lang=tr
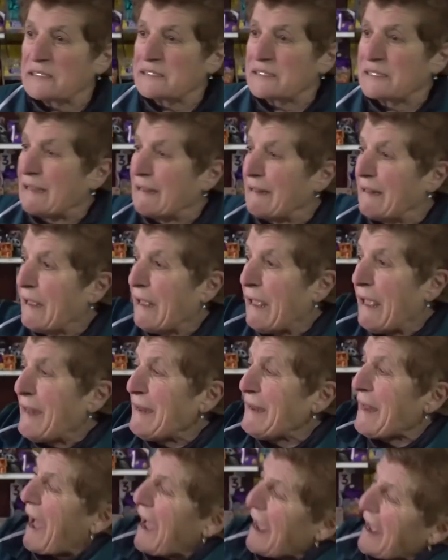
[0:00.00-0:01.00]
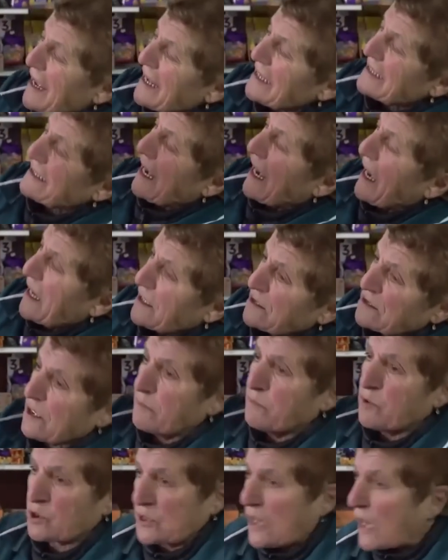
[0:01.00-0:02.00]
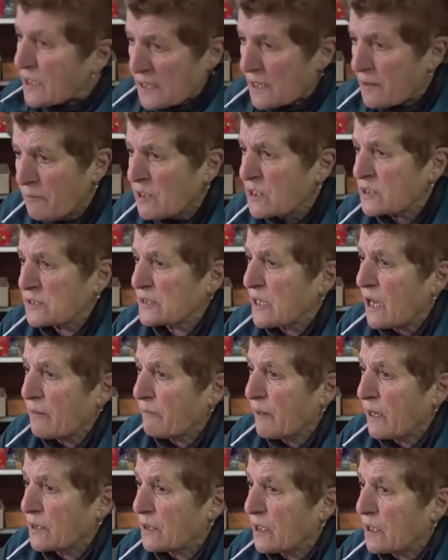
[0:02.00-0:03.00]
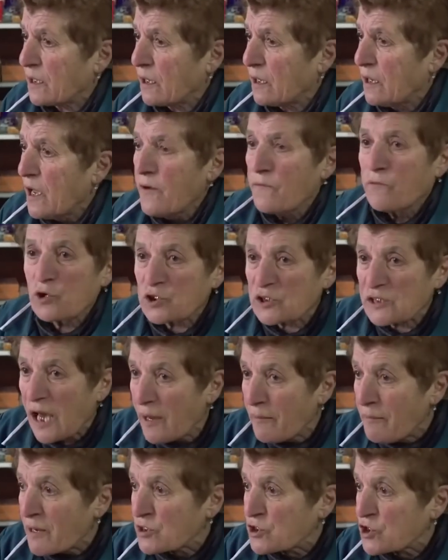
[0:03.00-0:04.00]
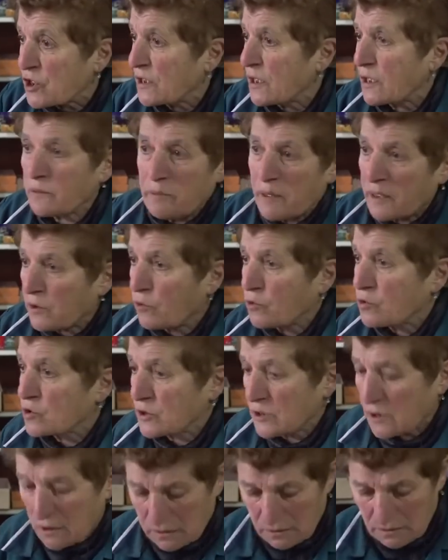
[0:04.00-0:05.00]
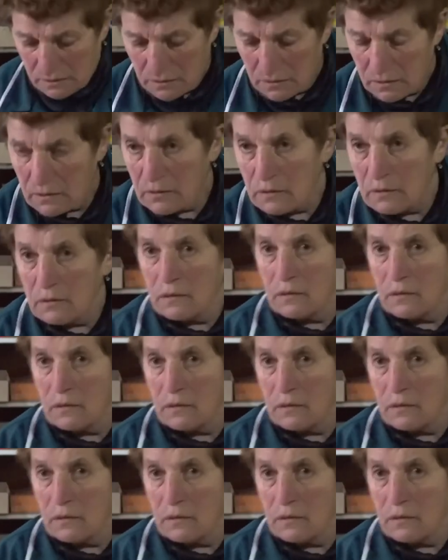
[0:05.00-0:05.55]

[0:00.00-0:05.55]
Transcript: Davuş bölgesinden başlayacak ve ardından diğer bölgelere ve Yerevan'a yayılacak.